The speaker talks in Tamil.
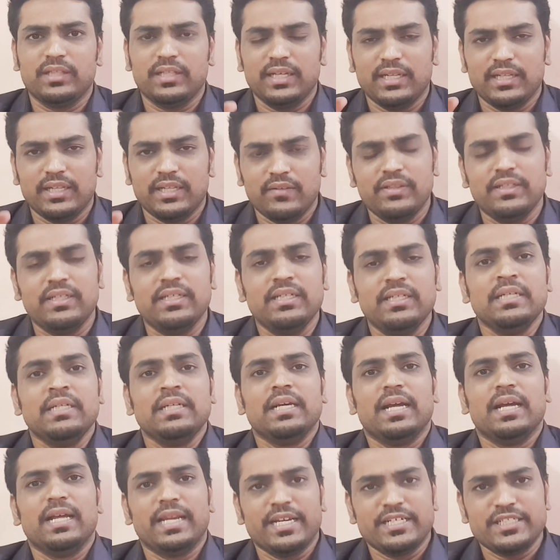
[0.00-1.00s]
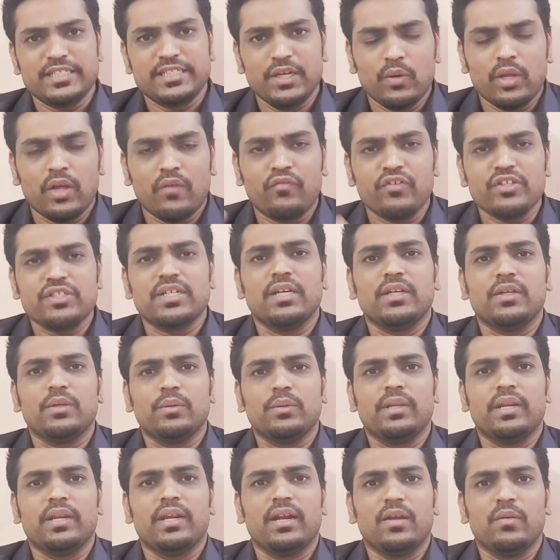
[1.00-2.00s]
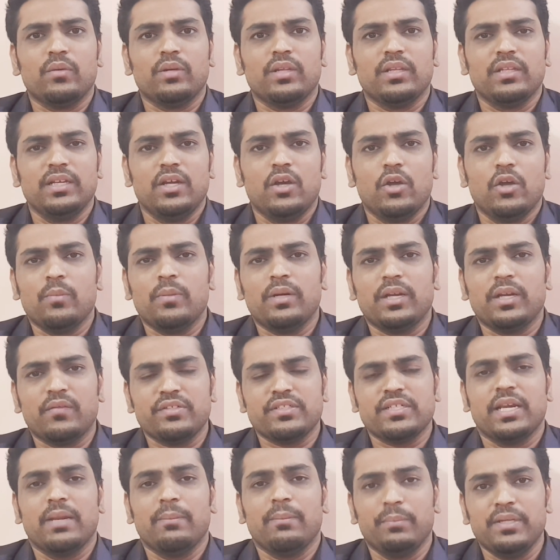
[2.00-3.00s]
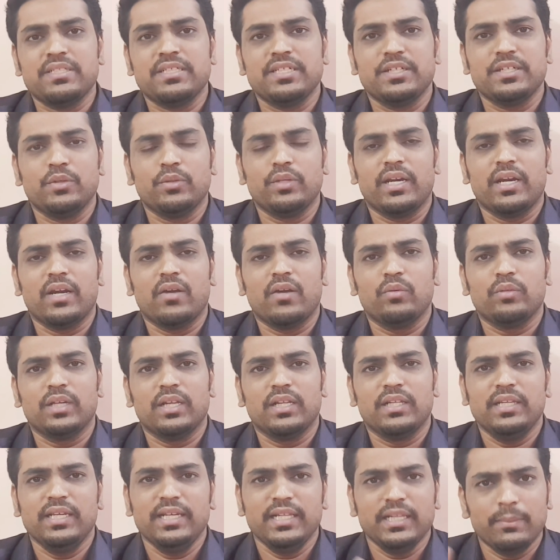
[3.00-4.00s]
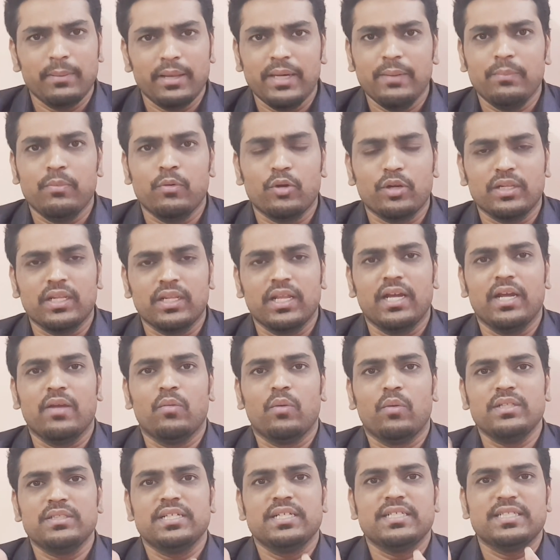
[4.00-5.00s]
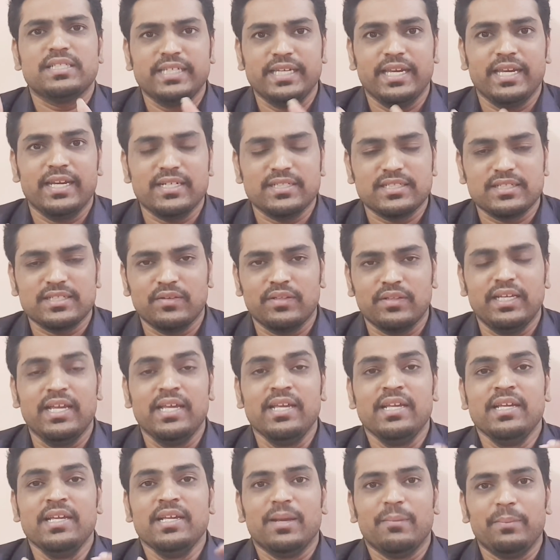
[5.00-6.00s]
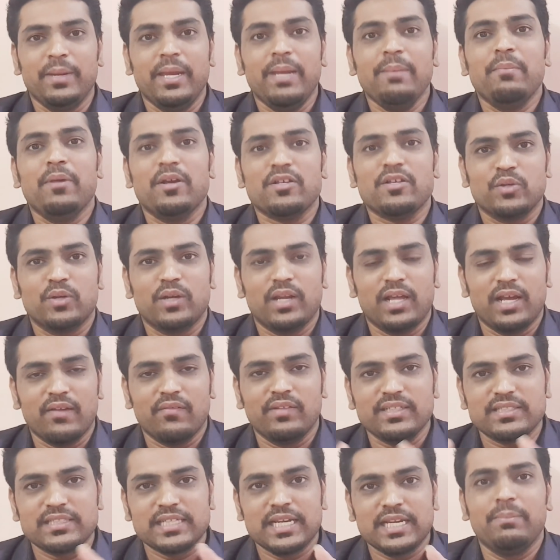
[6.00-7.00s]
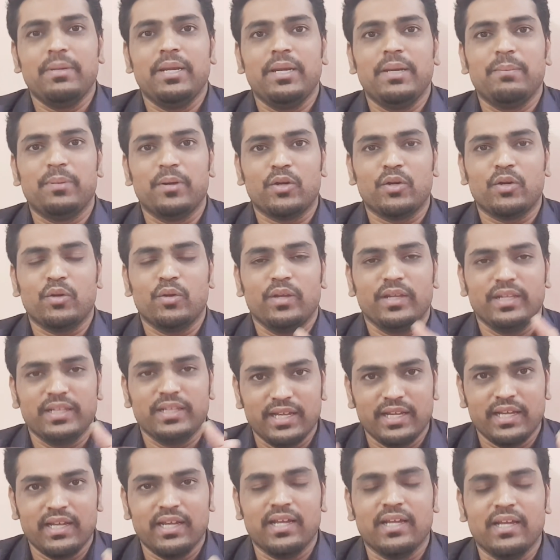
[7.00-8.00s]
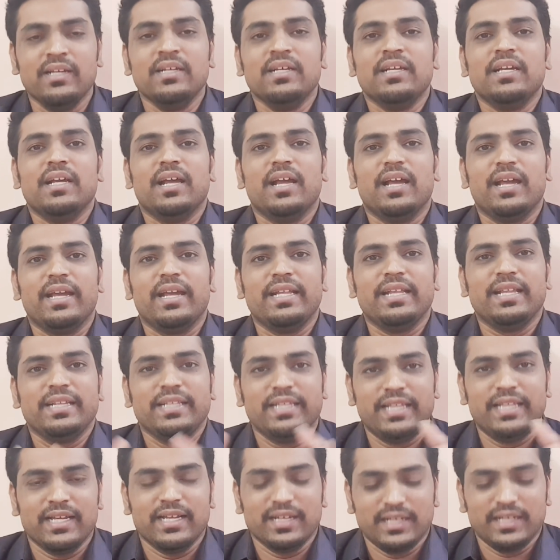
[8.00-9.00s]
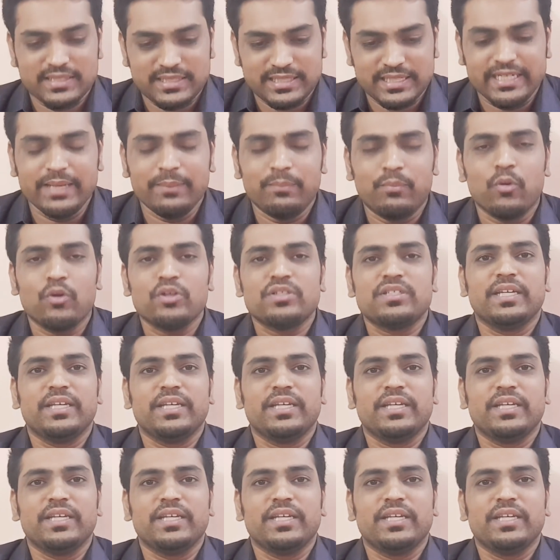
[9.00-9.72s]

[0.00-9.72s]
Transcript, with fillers: வந்து அதாவது ரஷ்யாவோட அஃபிஷியல் ட்விட்டர் அக்கௌண்ட் வந்து கவர்மெண்ட் அஃபிஷியல் எம்பசி ட்விட்டர் அக்கௌண்ட் வந்து இந்த மாதிரி போட்டிருந்தாங்க ஒன் சிக்ஸ்டி இயர்ஸ் வந்து மே மாதம் நாங்கள் வந்து செலிப்ரேட் பண்ணுறோம் இந்த இந்த சிட்டி போர்ட்